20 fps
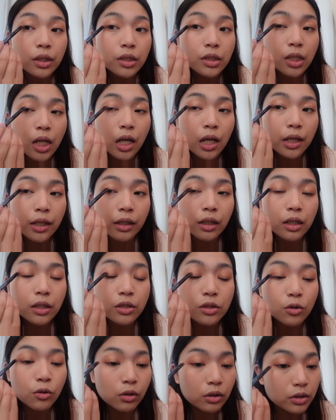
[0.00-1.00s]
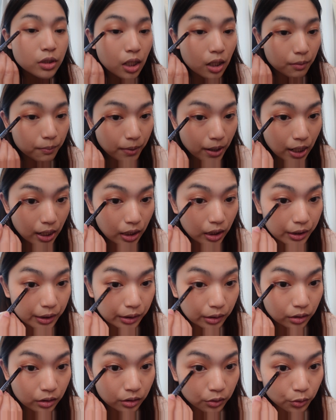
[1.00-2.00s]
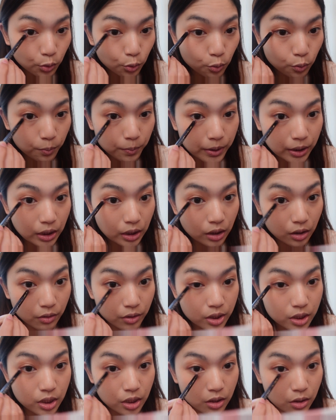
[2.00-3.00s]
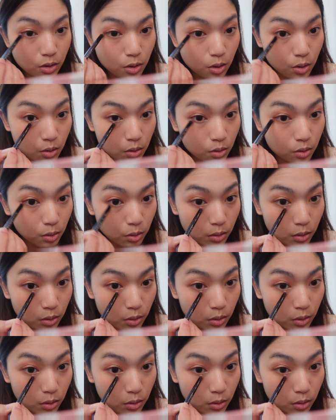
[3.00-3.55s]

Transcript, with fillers: ที่ใช้กระจกจากพาเลต 2P Original